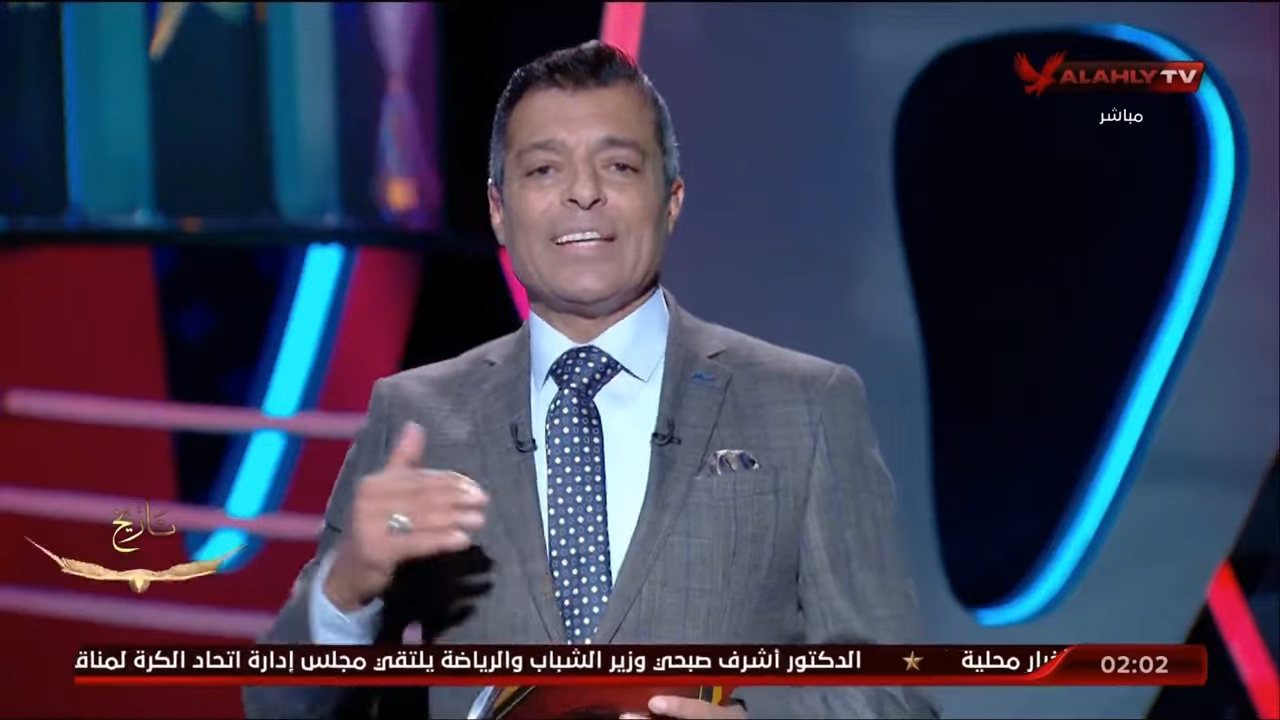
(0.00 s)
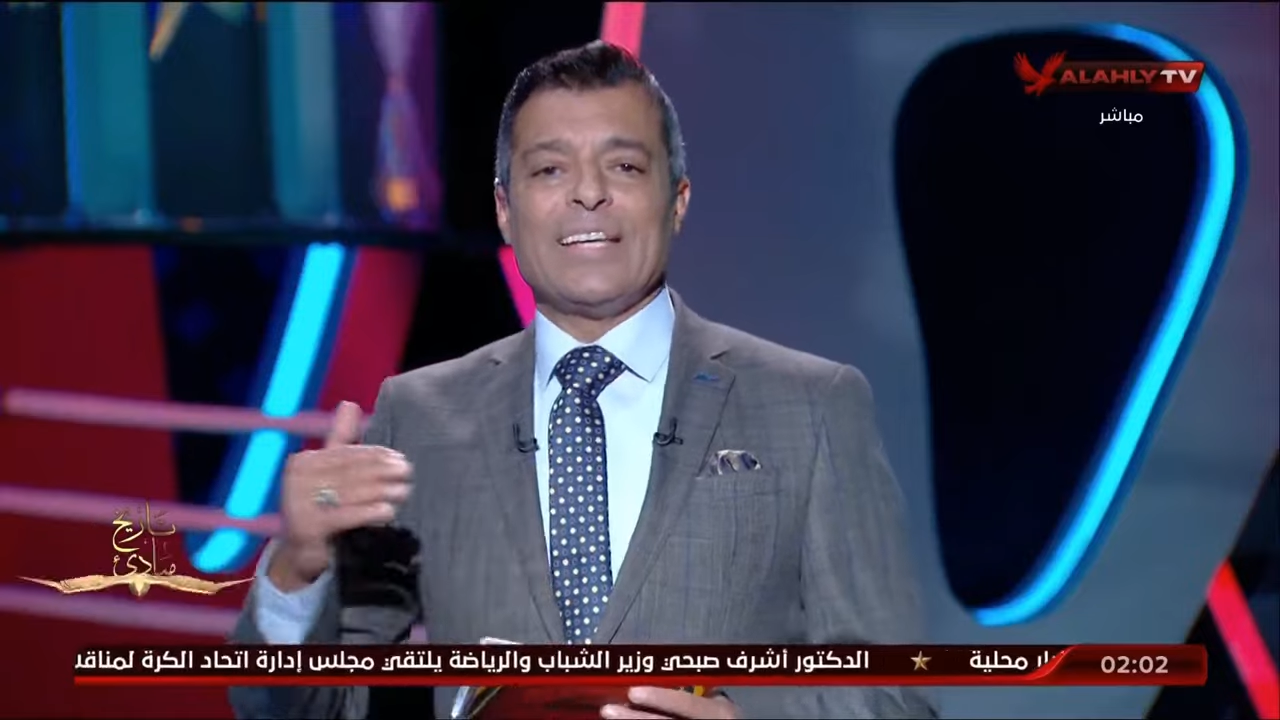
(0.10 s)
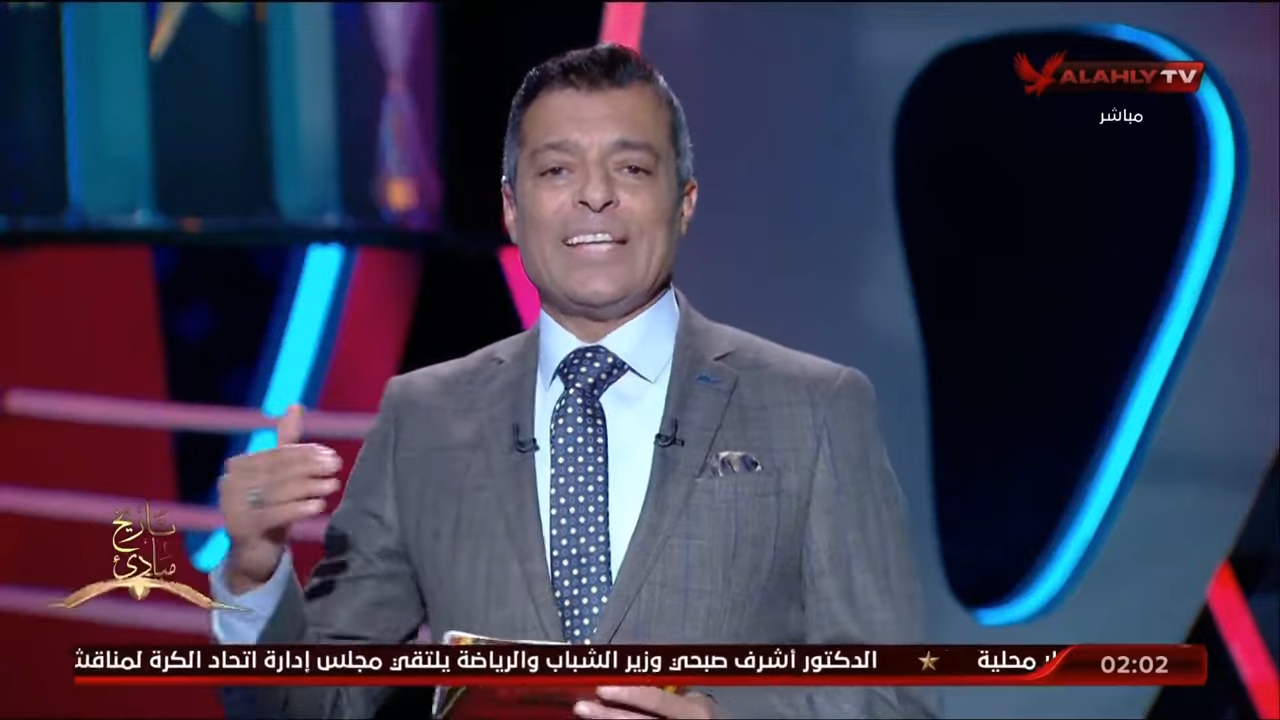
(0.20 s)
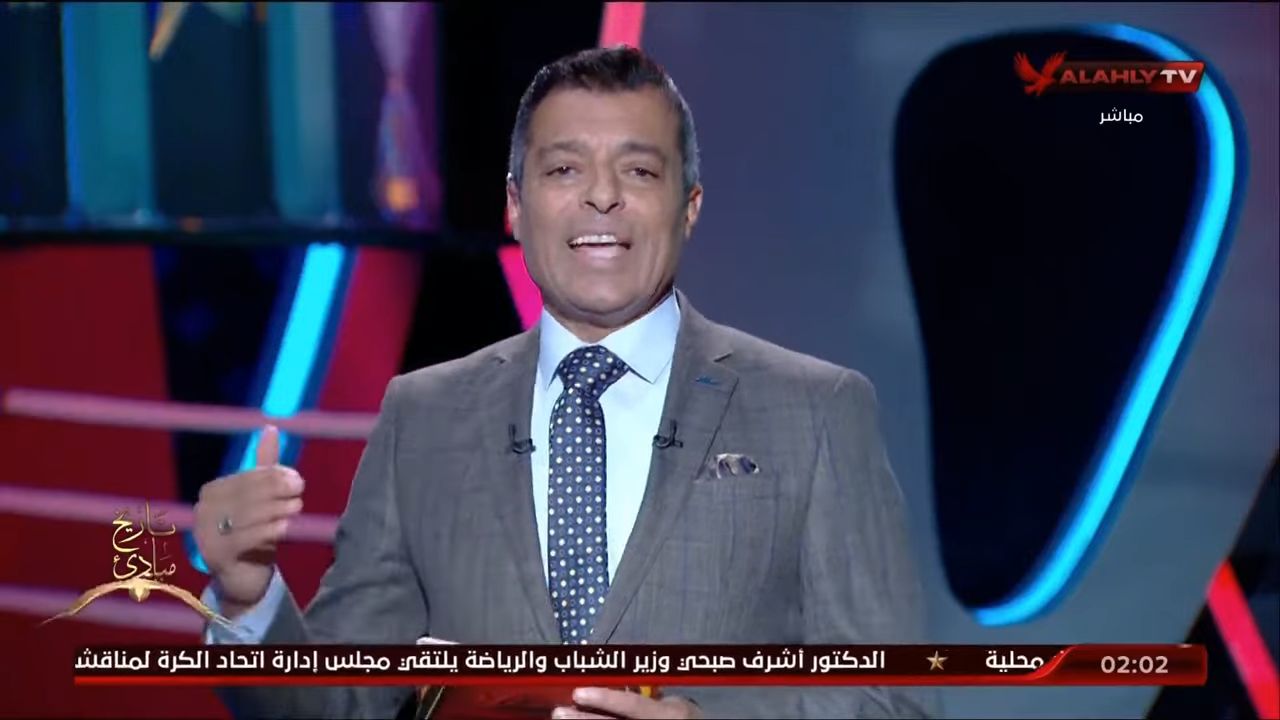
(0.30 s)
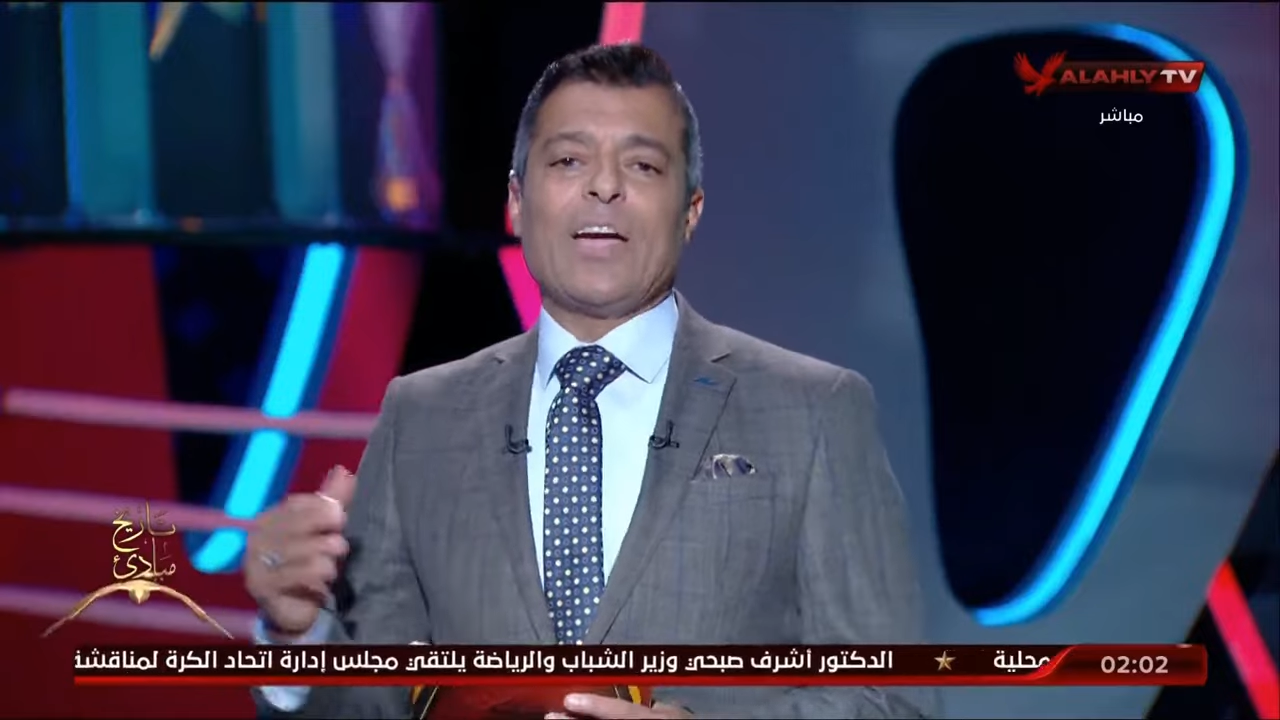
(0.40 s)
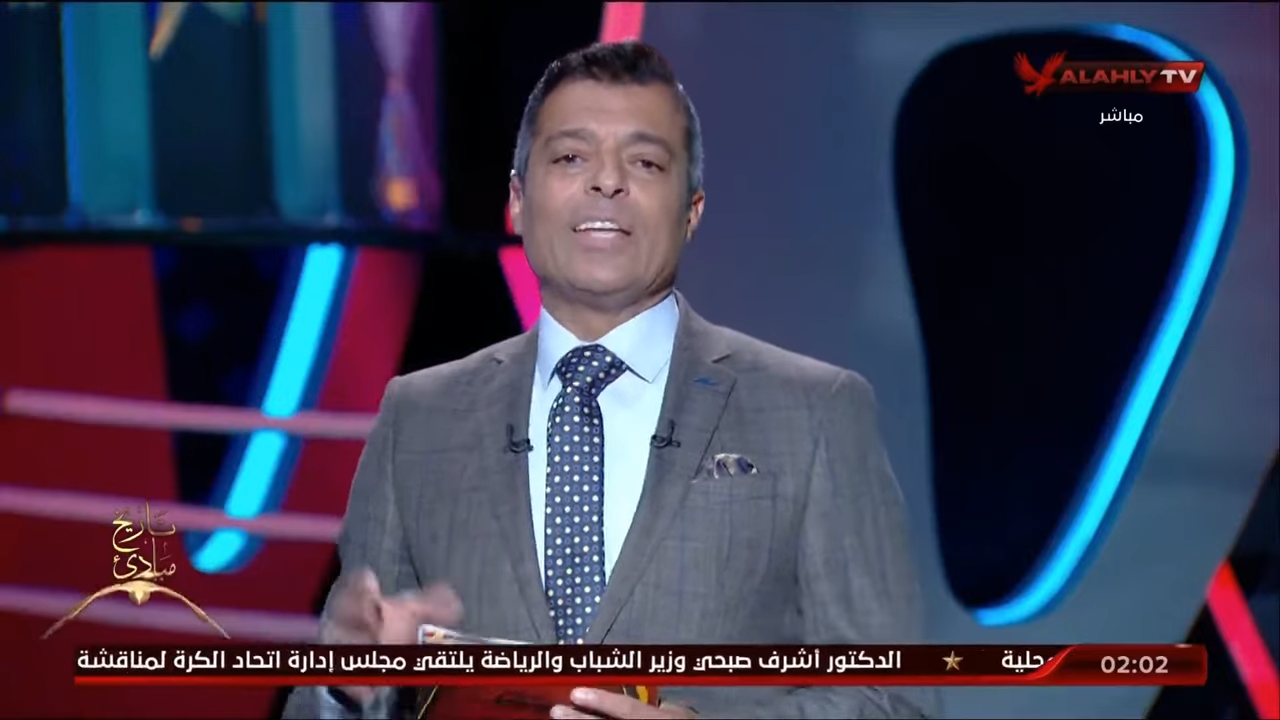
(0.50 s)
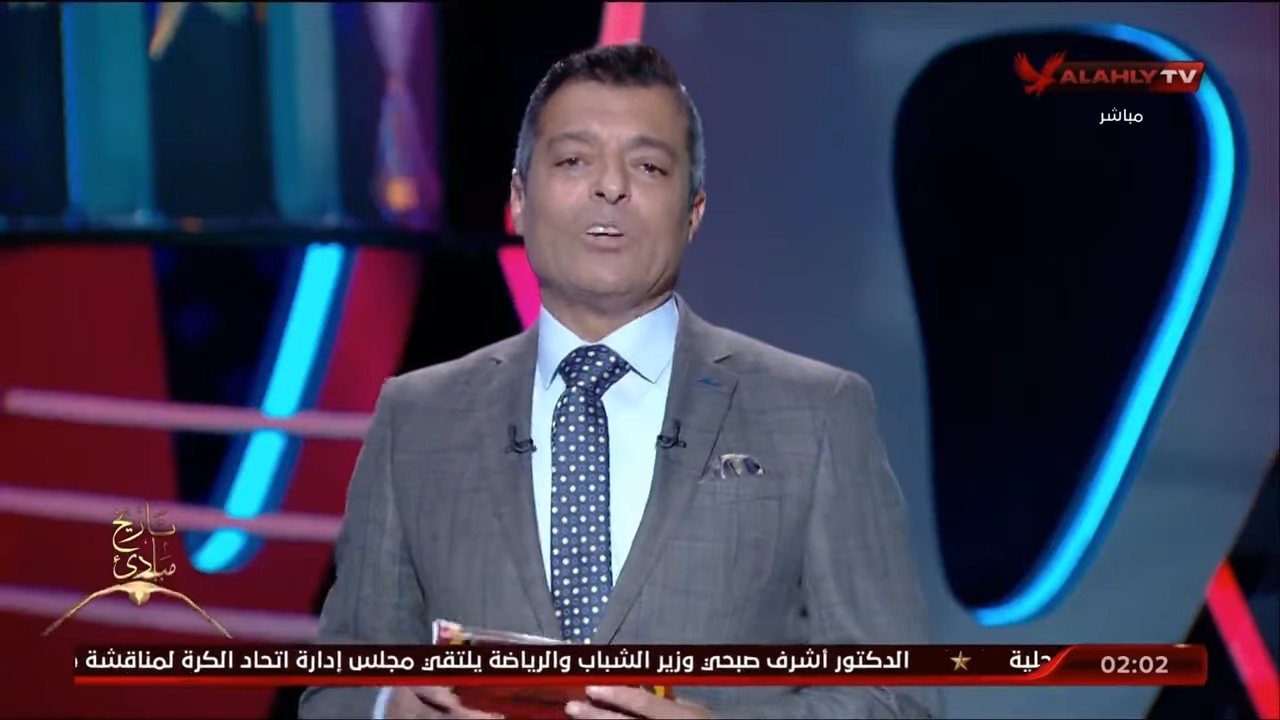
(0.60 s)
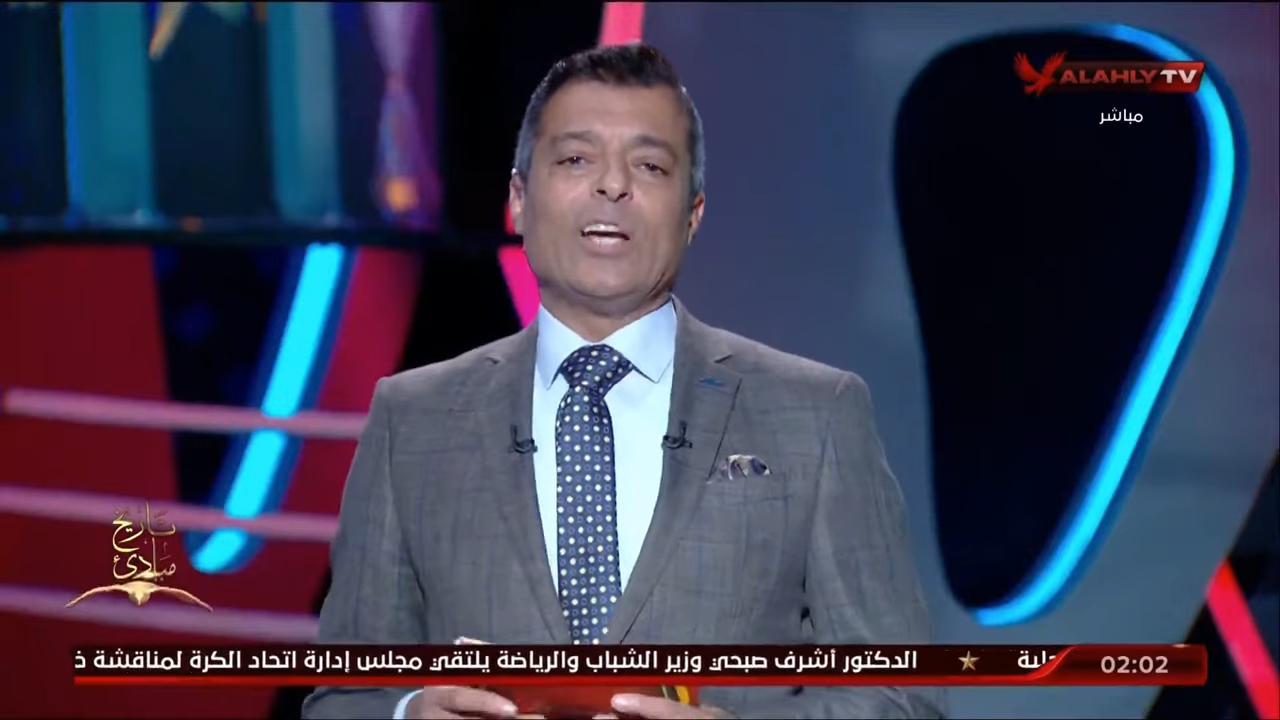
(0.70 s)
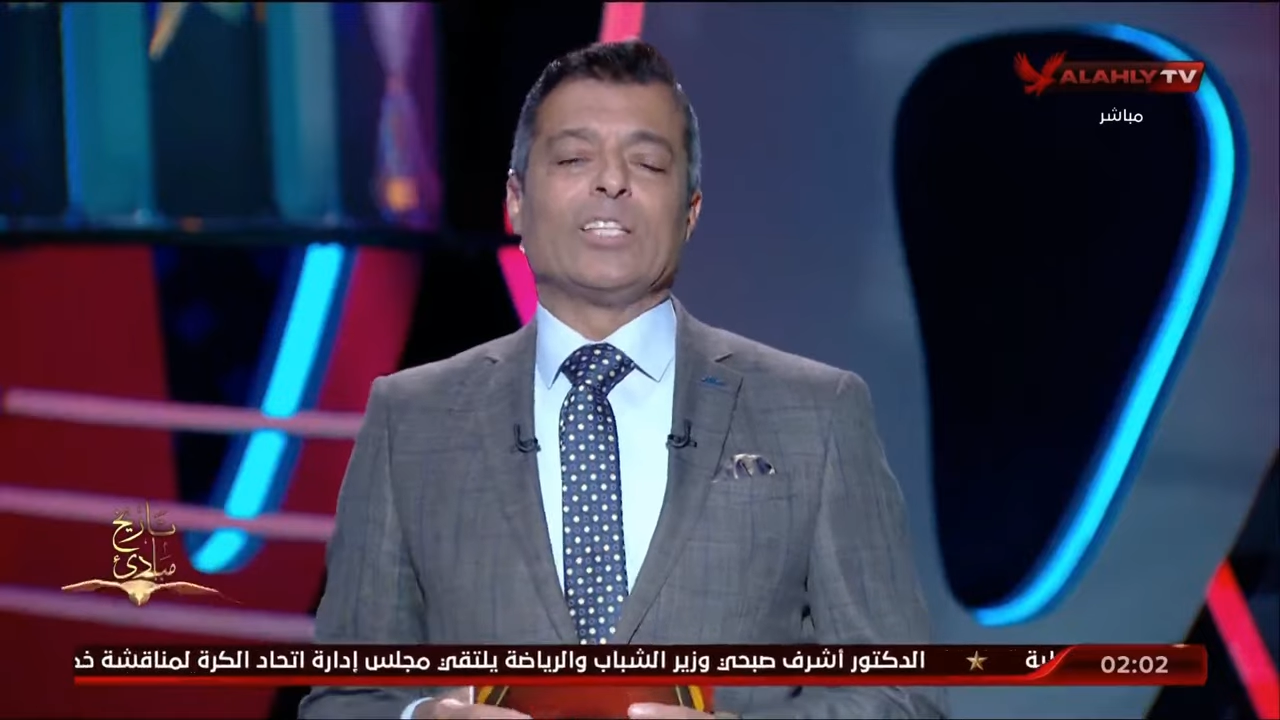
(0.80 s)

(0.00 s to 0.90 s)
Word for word: النواحي